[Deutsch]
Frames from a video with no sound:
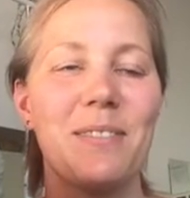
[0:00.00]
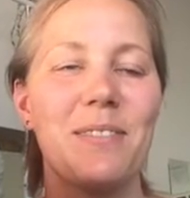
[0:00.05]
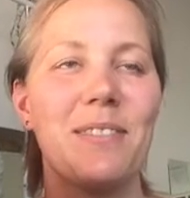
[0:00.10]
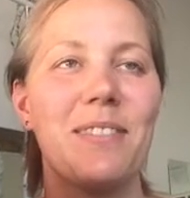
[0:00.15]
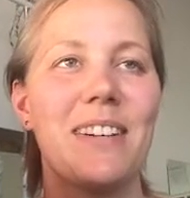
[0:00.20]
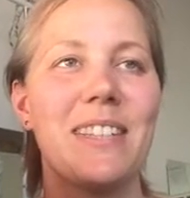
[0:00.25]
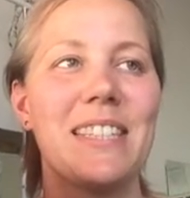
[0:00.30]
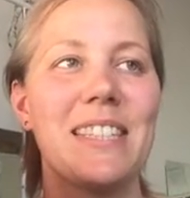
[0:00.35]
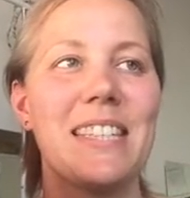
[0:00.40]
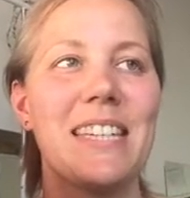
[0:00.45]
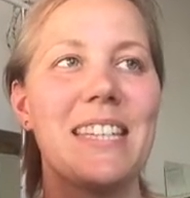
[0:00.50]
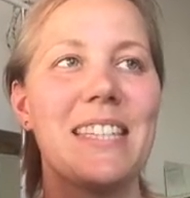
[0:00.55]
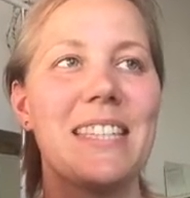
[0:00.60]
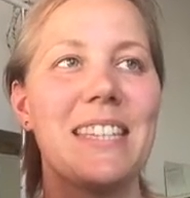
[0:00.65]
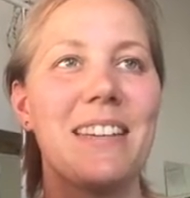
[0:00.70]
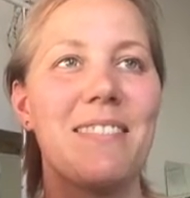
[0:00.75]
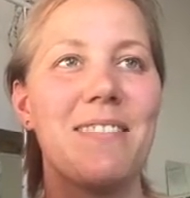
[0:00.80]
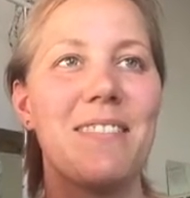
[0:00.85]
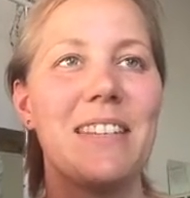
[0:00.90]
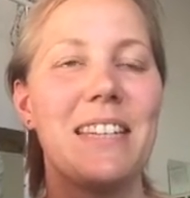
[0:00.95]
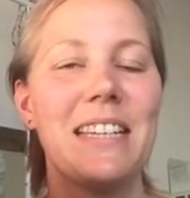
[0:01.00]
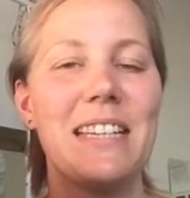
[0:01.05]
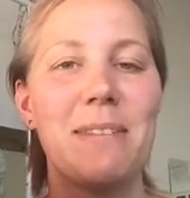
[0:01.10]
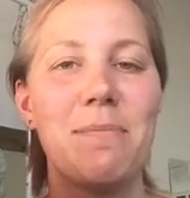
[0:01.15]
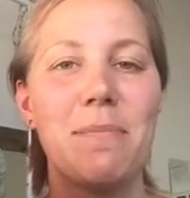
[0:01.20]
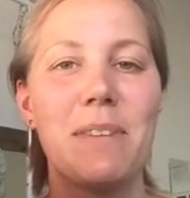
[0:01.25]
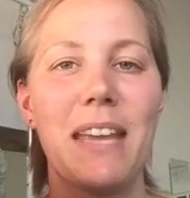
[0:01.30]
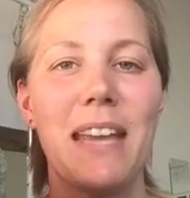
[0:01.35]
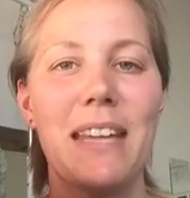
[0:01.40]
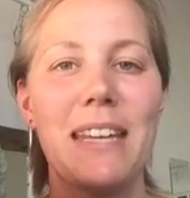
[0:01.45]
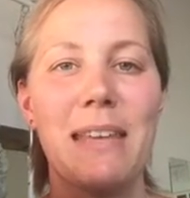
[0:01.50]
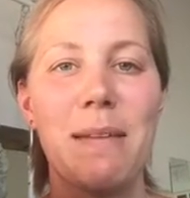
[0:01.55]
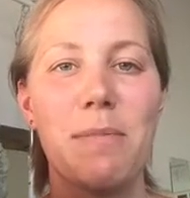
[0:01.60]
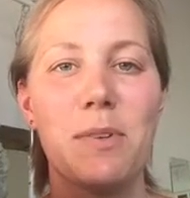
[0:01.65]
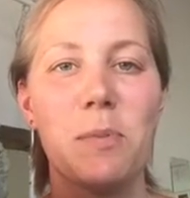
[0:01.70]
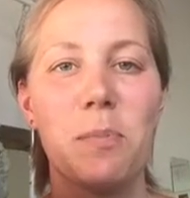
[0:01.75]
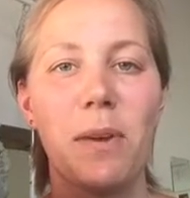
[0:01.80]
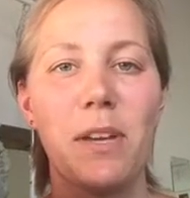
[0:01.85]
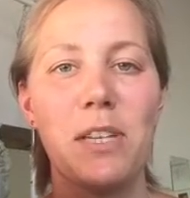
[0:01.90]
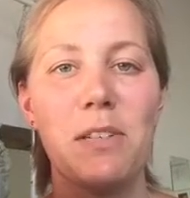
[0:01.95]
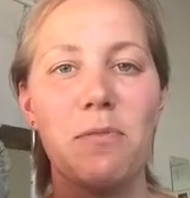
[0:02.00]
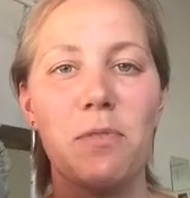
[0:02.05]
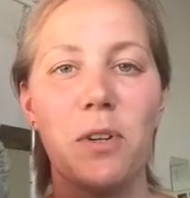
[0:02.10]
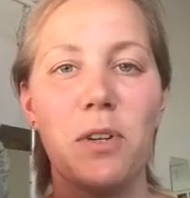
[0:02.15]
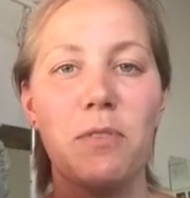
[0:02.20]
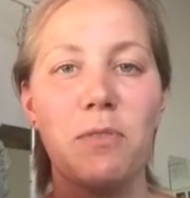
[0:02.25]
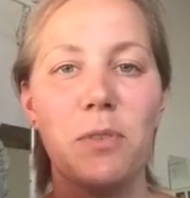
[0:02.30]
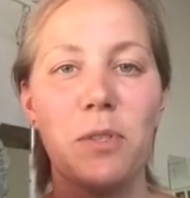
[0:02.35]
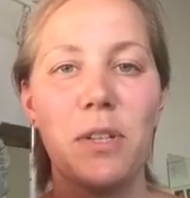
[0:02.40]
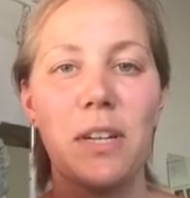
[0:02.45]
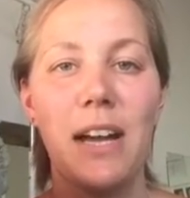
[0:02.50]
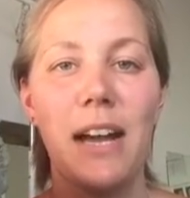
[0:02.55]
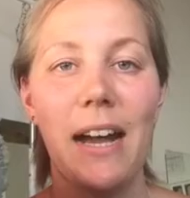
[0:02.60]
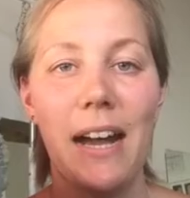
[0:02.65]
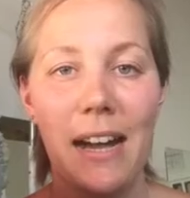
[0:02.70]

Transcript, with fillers: was ich jetzt irgendwie liebend gern hier besprechen wollen würde,